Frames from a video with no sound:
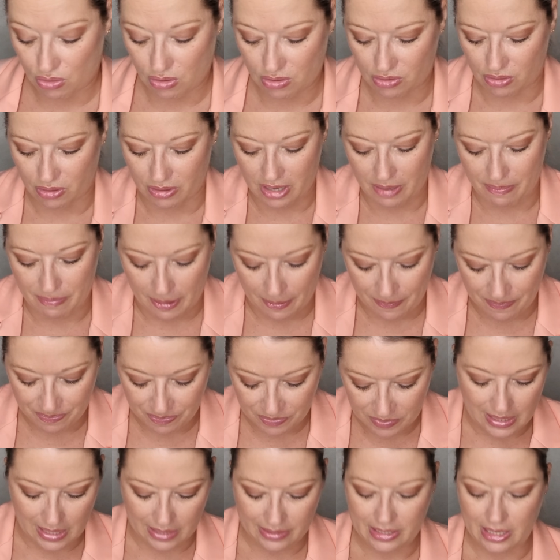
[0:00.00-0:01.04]
ne connais pas.
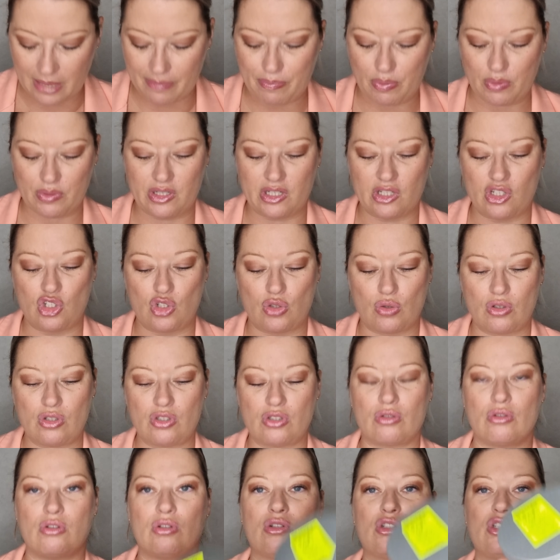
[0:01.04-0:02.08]
Dernière petite chose,
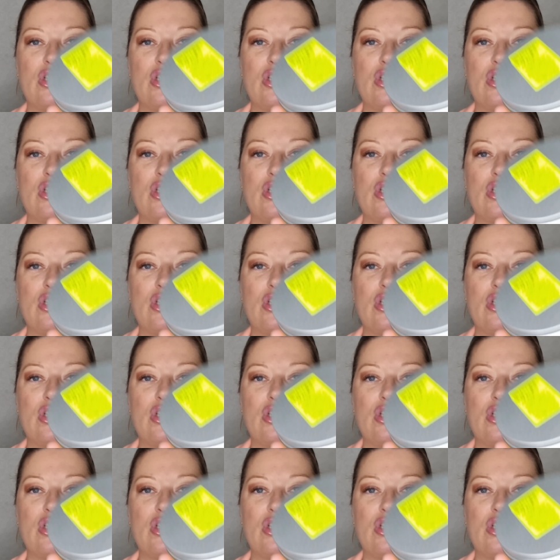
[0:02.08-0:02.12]
euh,